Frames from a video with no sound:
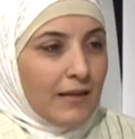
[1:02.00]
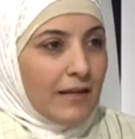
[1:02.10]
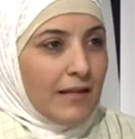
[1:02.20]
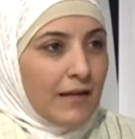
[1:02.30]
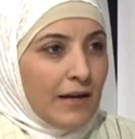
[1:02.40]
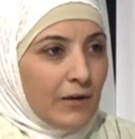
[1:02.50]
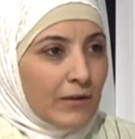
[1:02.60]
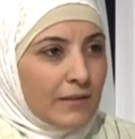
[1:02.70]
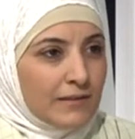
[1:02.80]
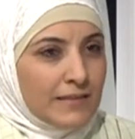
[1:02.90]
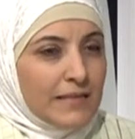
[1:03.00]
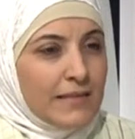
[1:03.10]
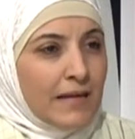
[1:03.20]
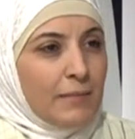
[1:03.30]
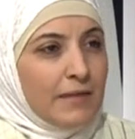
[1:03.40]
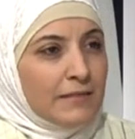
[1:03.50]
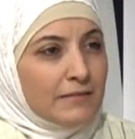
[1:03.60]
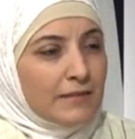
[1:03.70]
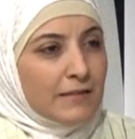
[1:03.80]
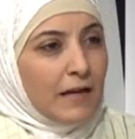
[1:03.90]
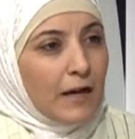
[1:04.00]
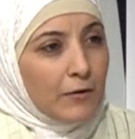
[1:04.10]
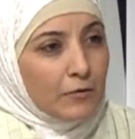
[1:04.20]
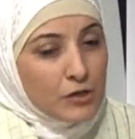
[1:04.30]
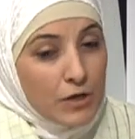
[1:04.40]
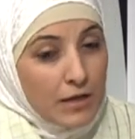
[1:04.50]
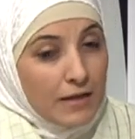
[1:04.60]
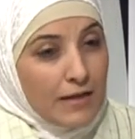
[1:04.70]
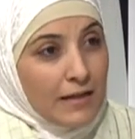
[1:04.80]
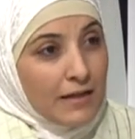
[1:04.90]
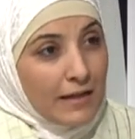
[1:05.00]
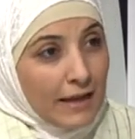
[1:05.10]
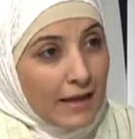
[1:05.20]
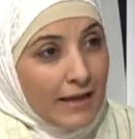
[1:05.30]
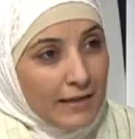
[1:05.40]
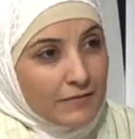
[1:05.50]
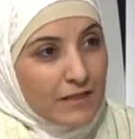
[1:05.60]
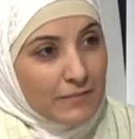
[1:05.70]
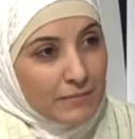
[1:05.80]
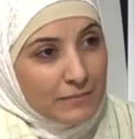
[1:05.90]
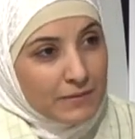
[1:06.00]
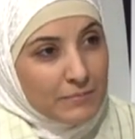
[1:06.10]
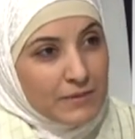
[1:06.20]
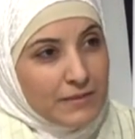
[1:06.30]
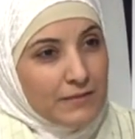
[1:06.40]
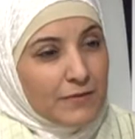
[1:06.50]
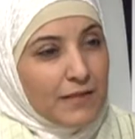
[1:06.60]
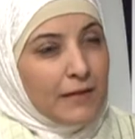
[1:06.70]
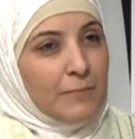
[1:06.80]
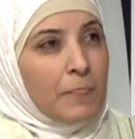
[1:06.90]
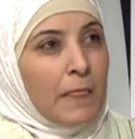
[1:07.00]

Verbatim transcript: الى آه، زي عمليه تحرش الخلايا نفسها بيصير فيها